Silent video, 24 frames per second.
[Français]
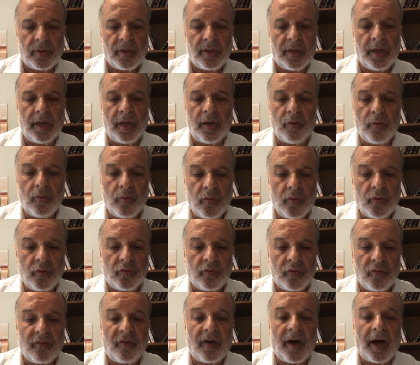Et où
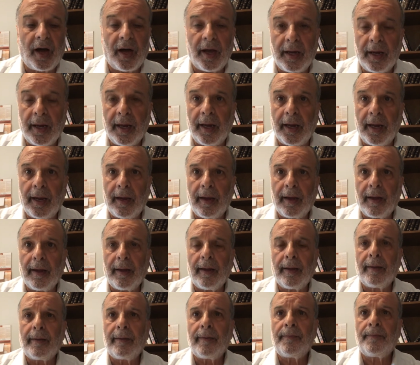tu vas aller
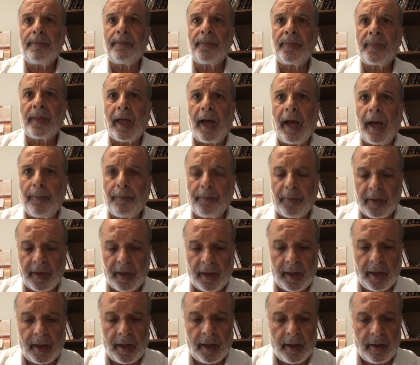
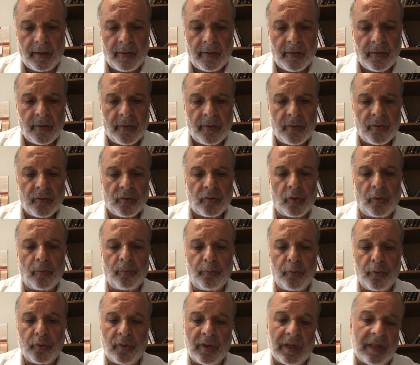après ton
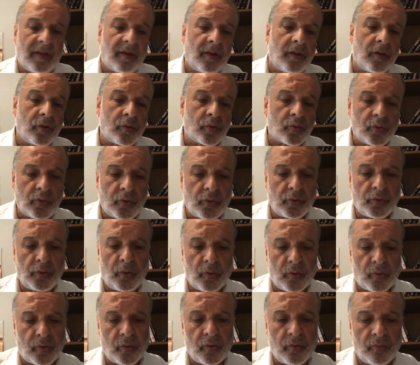petit séjour dans
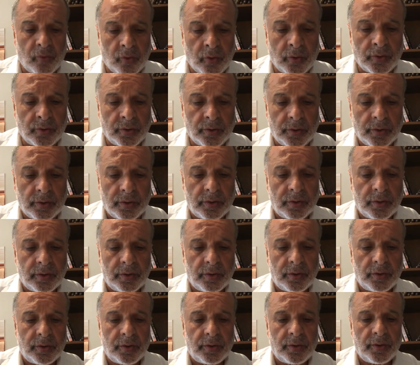ce monde.
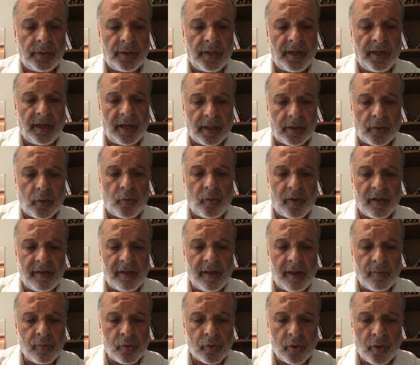Et la
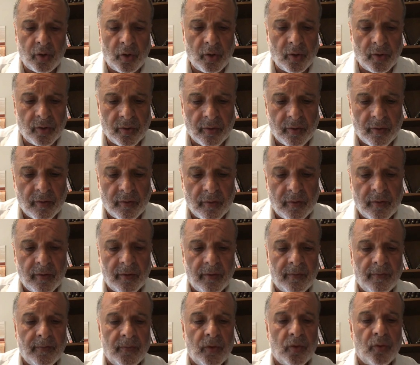troisième chose,
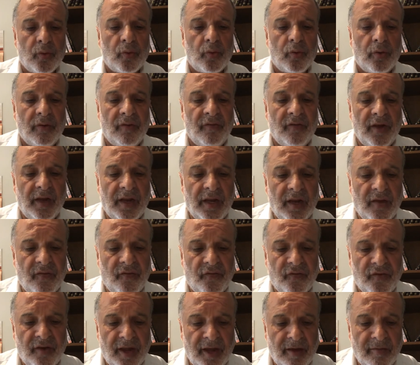
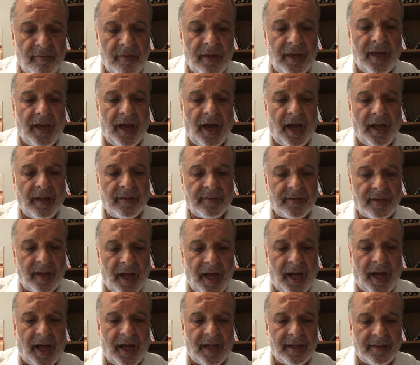Velifnemi
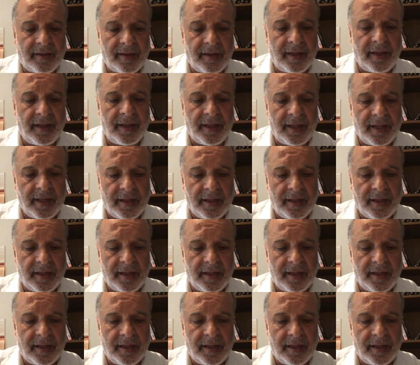ata atid